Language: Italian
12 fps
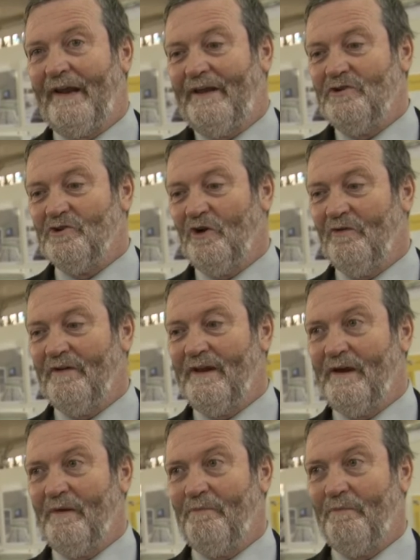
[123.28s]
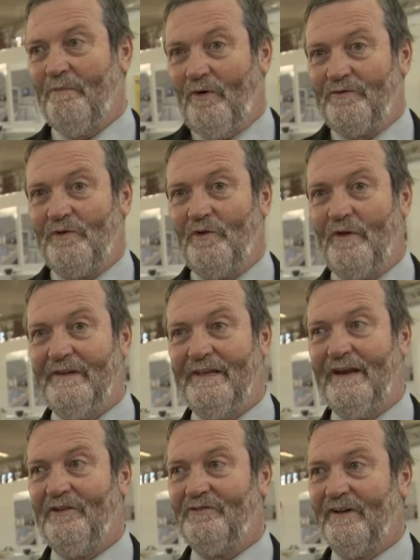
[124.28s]
parecchi giovani che possono
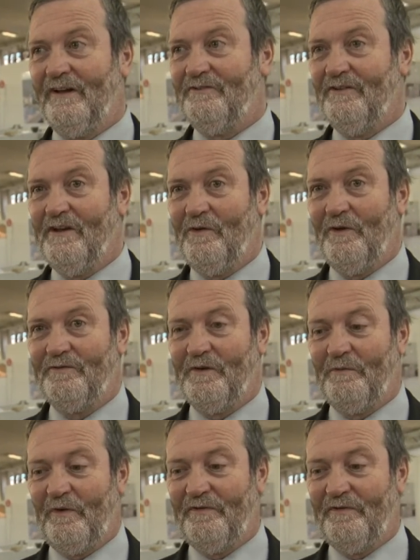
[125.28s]
indirizzarsi in questa